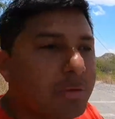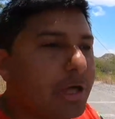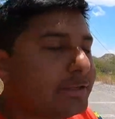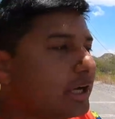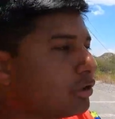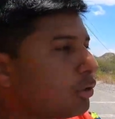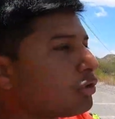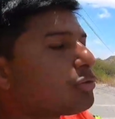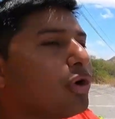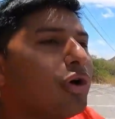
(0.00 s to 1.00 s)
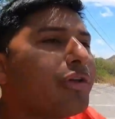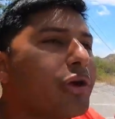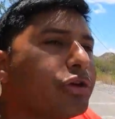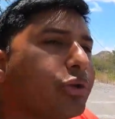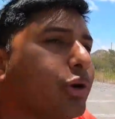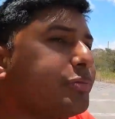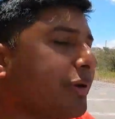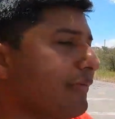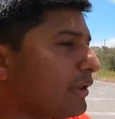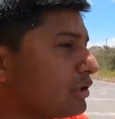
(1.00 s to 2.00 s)
tibia, decir que todo es color de rosa, todo es
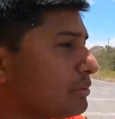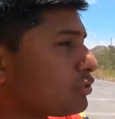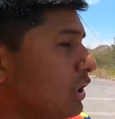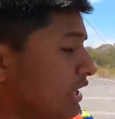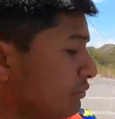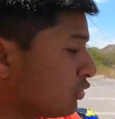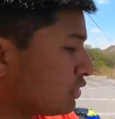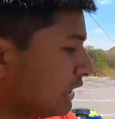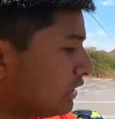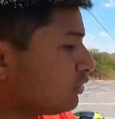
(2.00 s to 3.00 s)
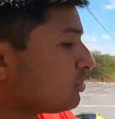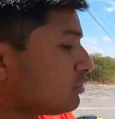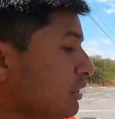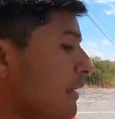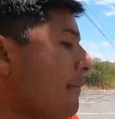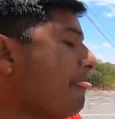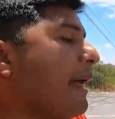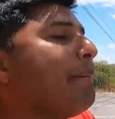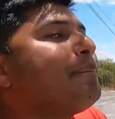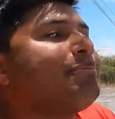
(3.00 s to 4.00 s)
perfecto. Sabemos que las motocicletas nos
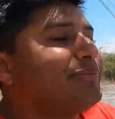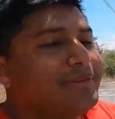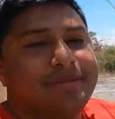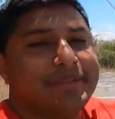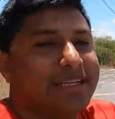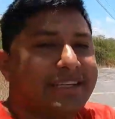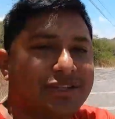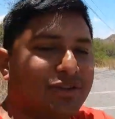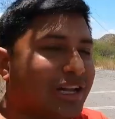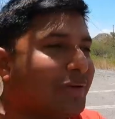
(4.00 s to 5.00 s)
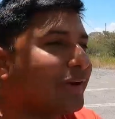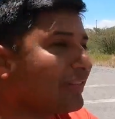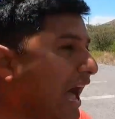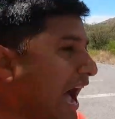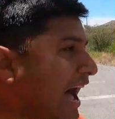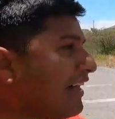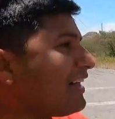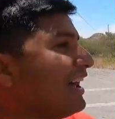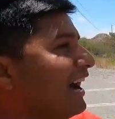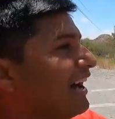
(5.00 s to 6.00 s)
dan sensación de libertad,
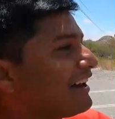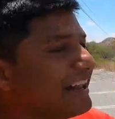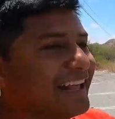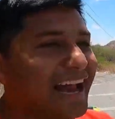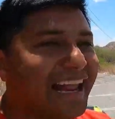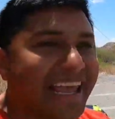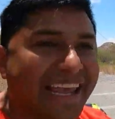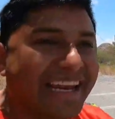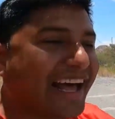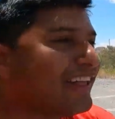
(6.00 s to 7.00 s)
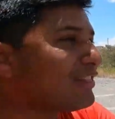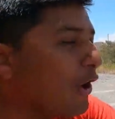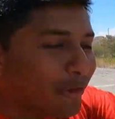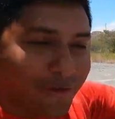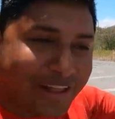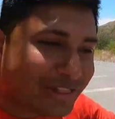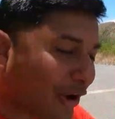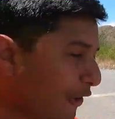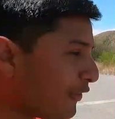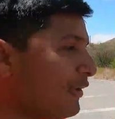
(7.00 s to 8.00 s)
adrenalina, de todo, de
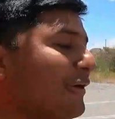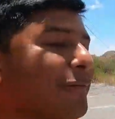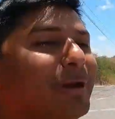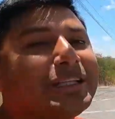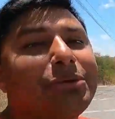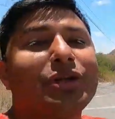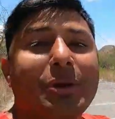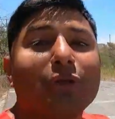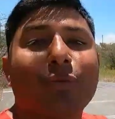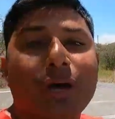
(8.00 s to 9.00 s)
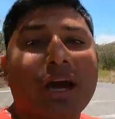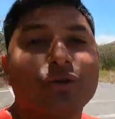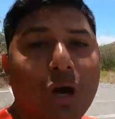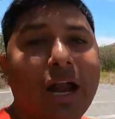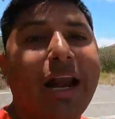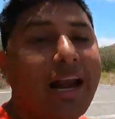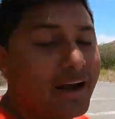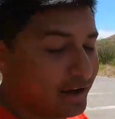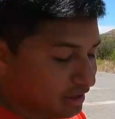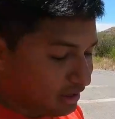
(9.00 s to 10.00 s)
todo. Pero encima también nos puede causar
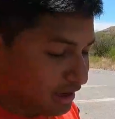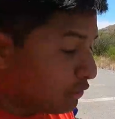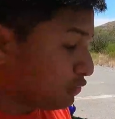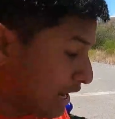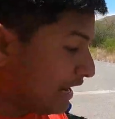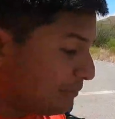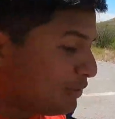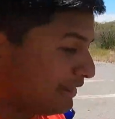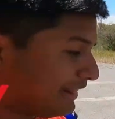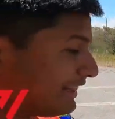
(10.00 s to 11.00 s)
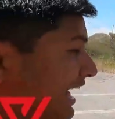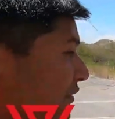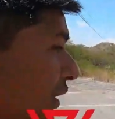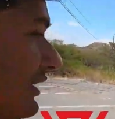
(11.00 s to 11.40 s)
causar la muerte, tal